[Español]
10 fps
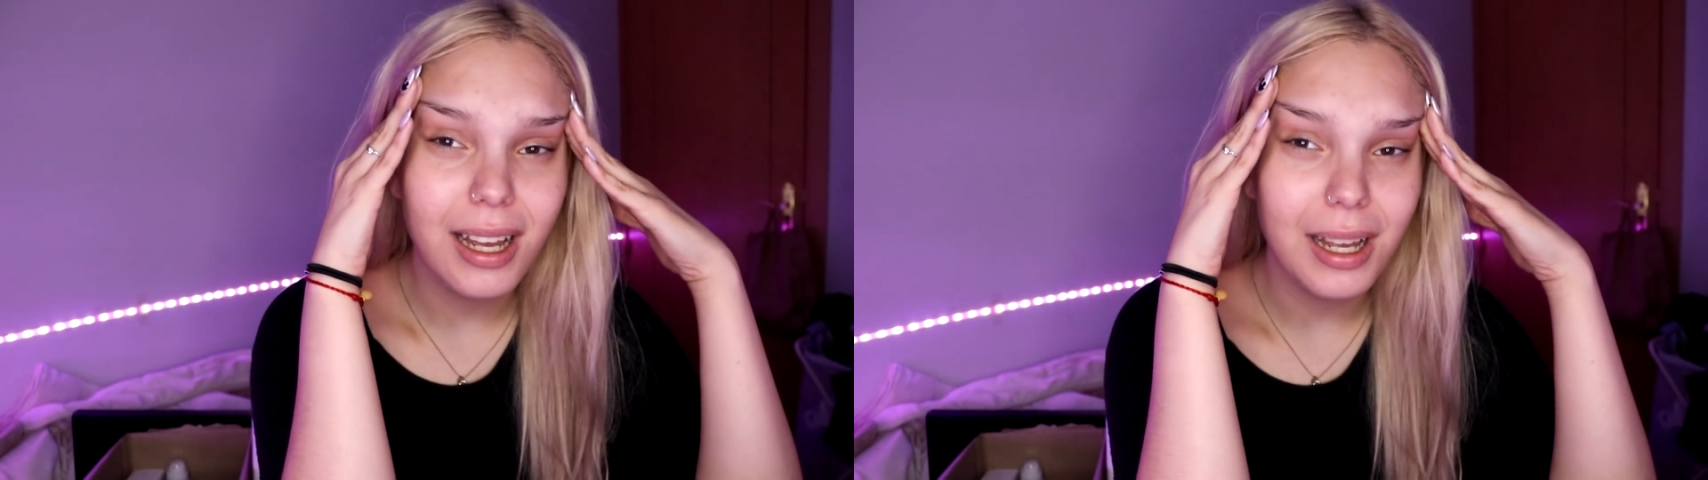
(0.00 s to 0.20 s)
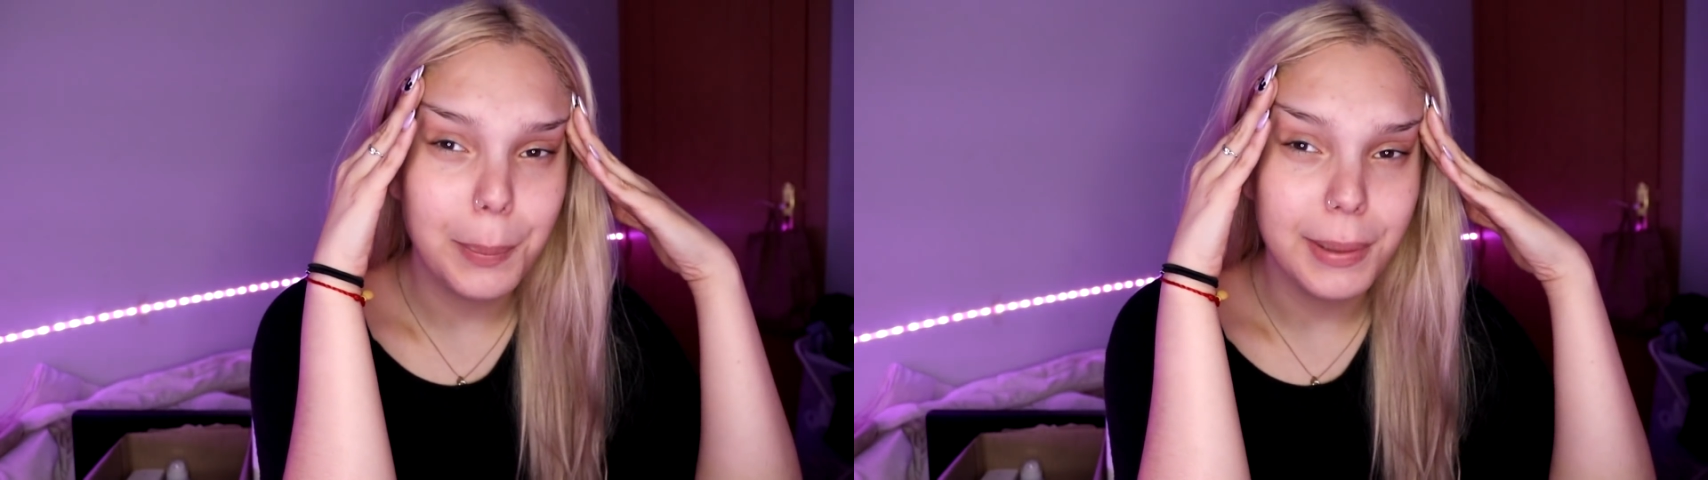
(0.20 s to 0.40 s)

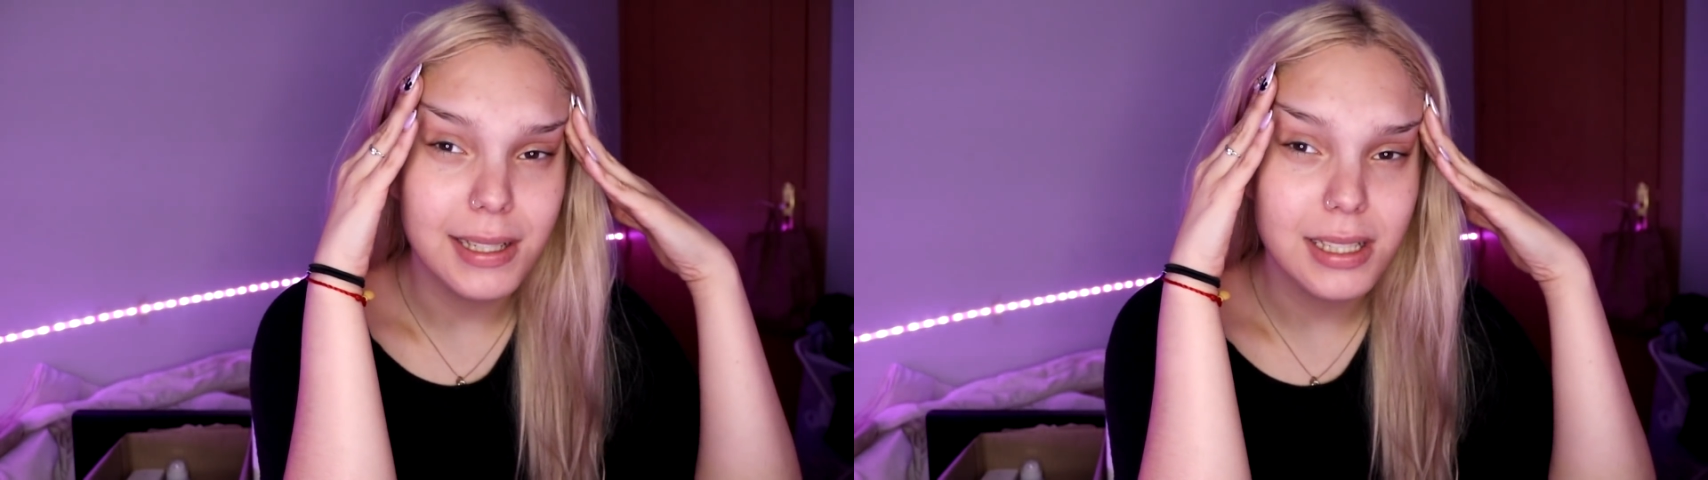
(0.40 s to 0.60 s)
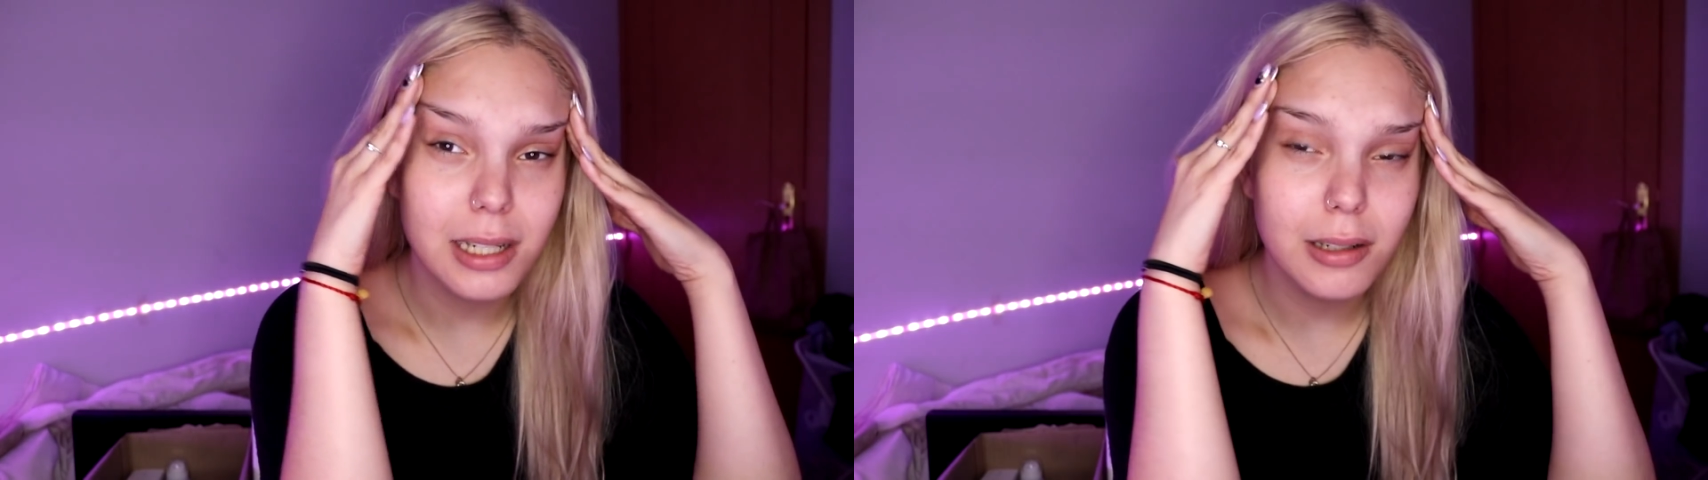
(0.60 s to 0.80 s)
a
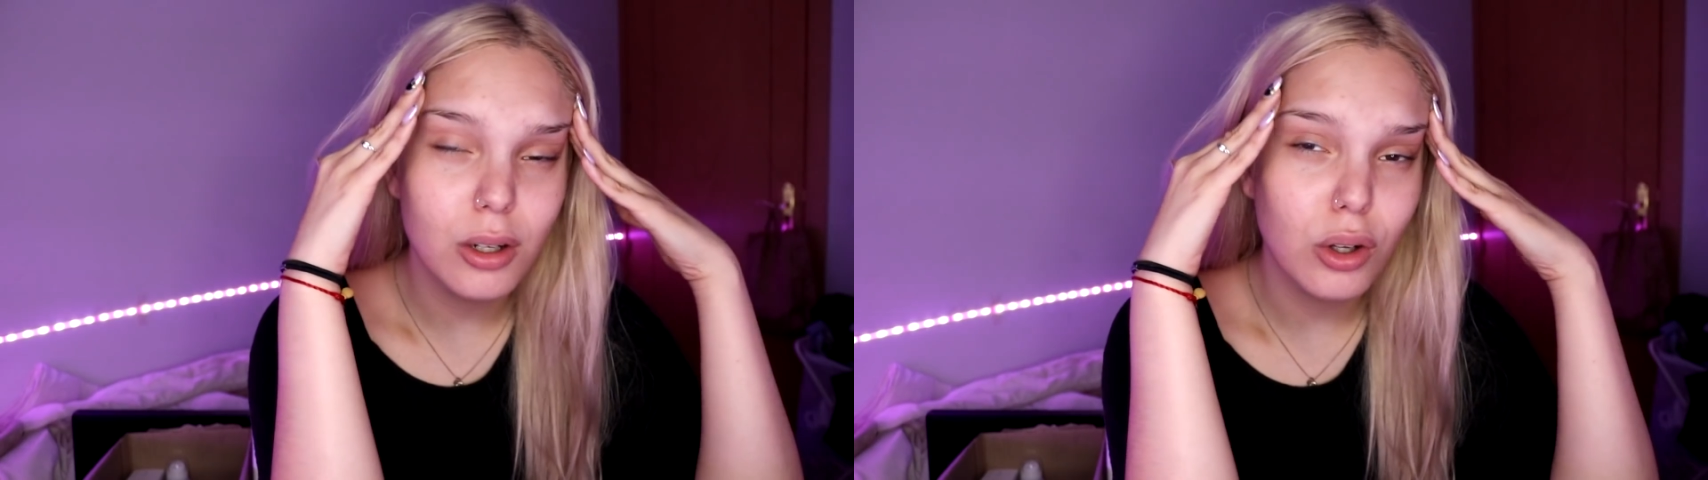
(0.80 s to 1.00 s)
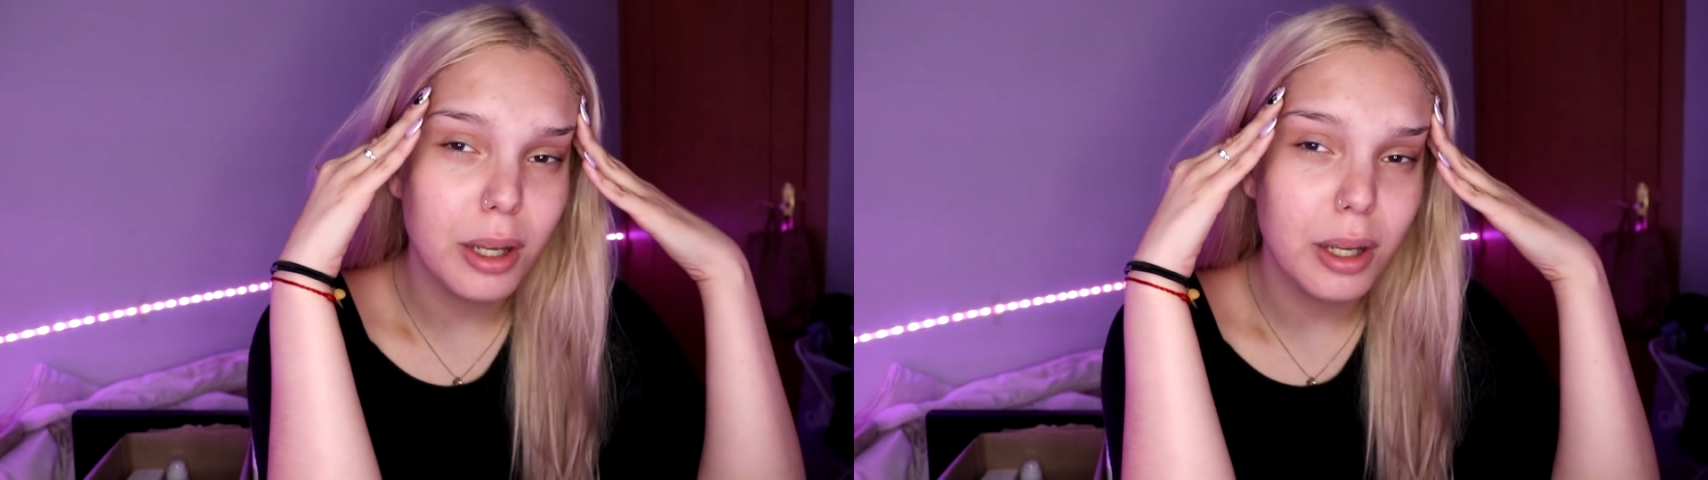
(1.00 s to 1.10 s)
expresarme lo que